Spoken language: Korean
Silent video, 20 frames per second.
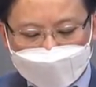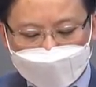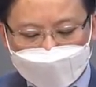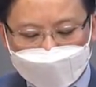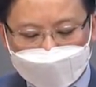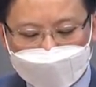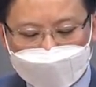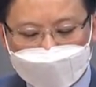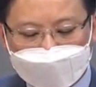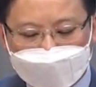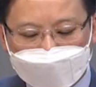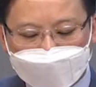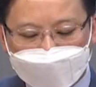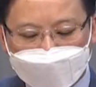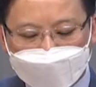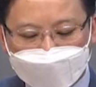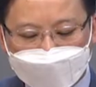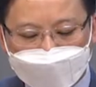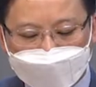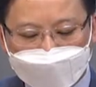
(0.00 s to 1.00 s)
또한
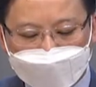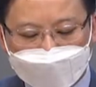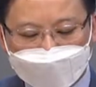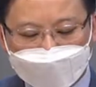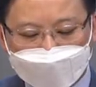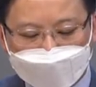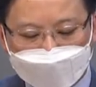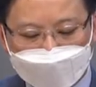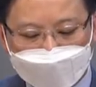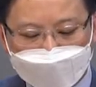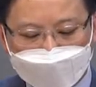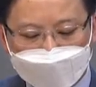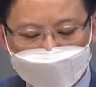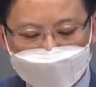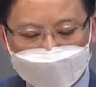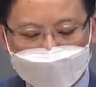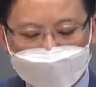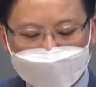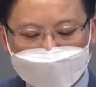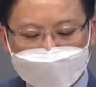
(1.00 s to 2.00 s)
하나님이 주시는 불을